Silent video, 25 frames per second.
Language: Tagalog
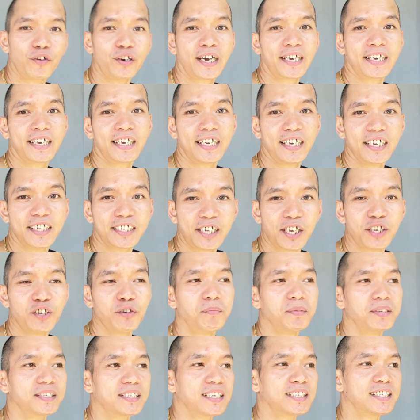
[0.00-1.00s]
nakikita
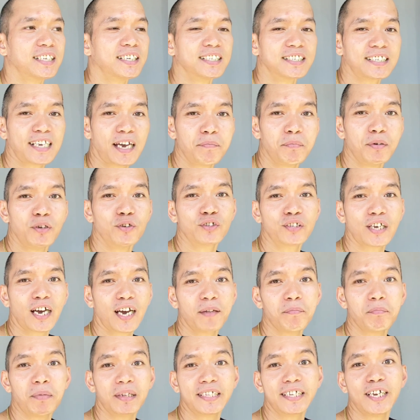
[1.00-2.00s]
nyo minsan sinasabi ko sa
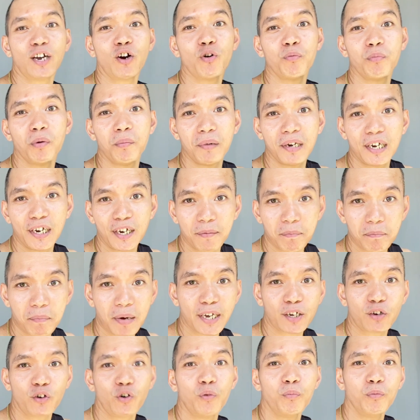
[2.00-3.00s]
akin, ba't di ako bumili ng
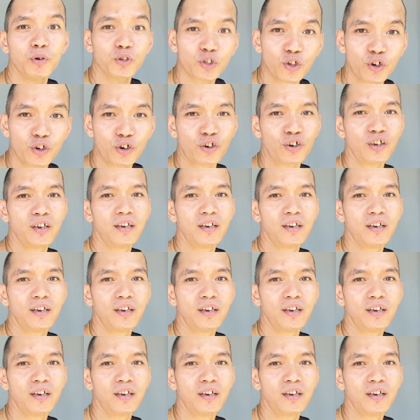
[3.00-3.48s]
bike o motor?